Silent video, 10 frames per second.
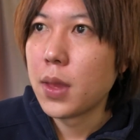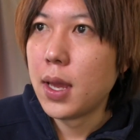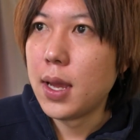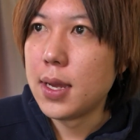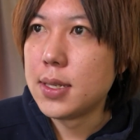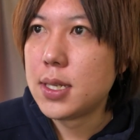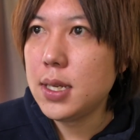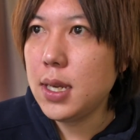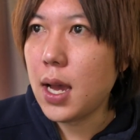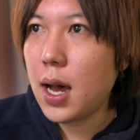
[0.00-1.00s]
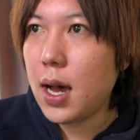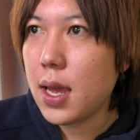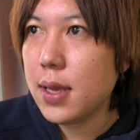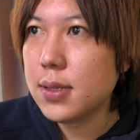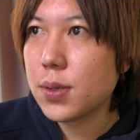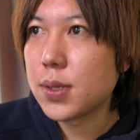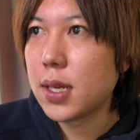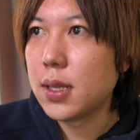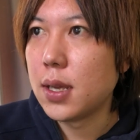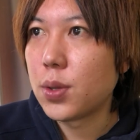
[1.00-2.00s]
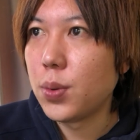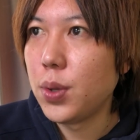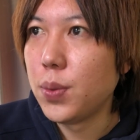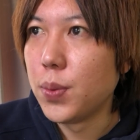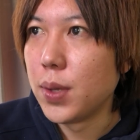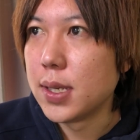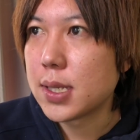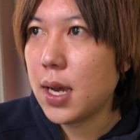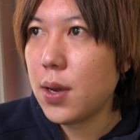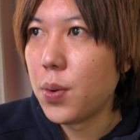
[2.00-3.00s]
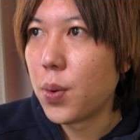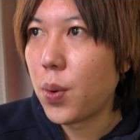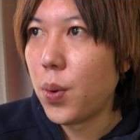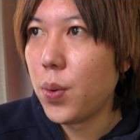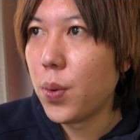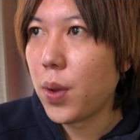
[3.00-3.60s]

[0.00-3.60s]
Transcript: えー、ジア塩素酸ナトリウムに酸を混,、